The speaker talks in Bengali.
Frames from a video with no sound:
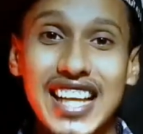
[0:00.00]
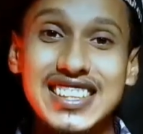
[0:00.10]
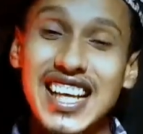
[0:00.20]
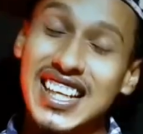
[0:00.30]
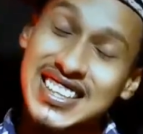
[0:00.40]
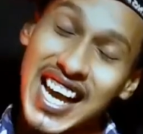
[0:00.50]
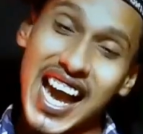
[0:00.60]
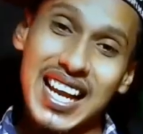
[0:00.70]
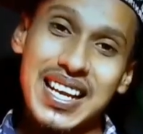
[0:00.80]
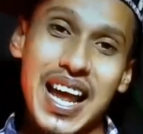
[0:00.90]
আচ্ছা
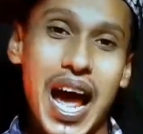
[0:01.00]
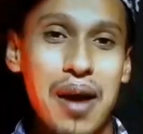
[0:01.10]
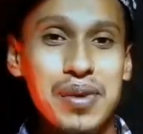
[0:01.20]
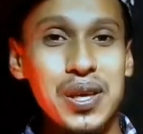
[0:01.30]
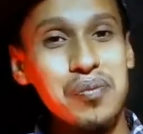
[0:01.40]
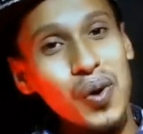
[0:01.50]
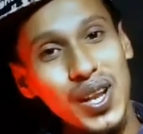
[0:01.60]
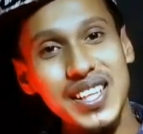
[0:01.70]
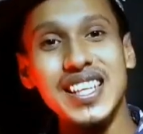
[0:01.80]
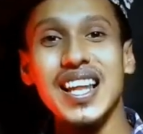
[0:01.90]
যান আমি
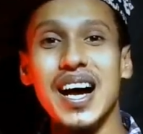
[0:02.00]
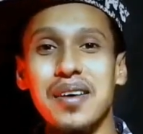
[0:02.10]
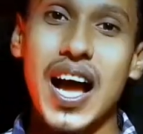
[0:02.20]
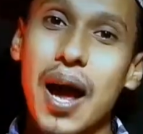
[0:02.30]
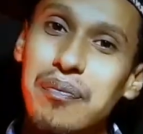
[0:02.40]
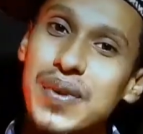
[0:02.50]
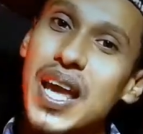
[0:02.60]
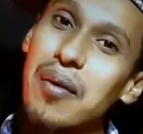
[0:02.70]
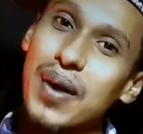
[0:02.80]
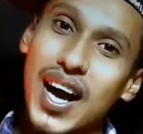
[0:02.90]
বলে দিলাম আপনি
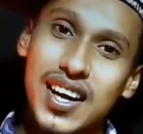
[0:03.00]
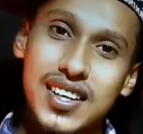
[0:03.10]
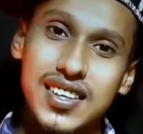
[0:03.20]
আমার